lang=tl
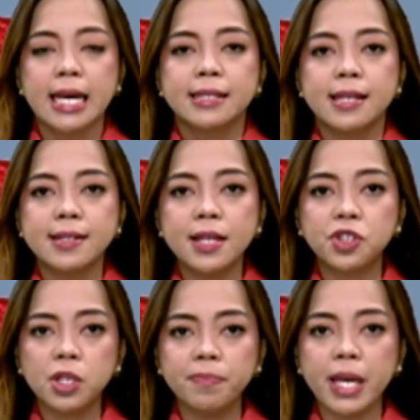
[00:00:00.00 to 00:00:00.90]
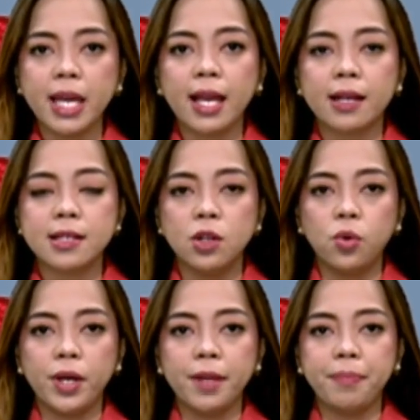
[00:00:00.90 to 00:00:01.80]
Si Xi Jinping ay
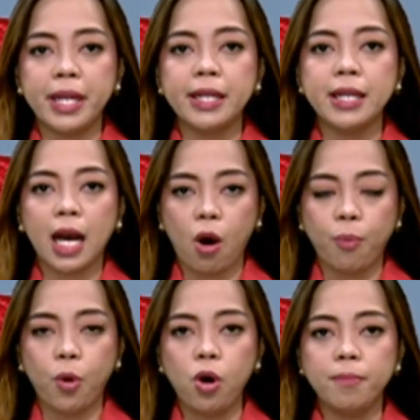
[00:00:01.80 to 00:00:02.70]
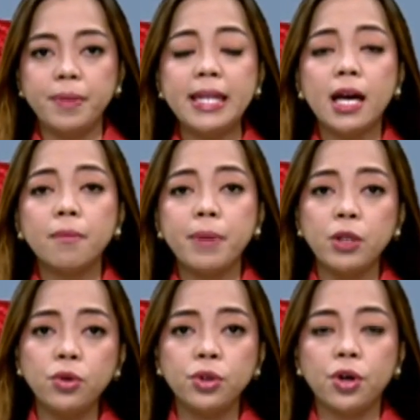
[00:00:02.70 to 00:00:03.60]
kasalukuyan pa rin nakaupo bilang
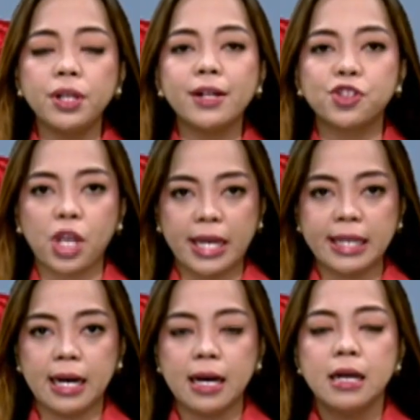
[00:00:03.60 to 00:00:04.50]
pinuno ng China.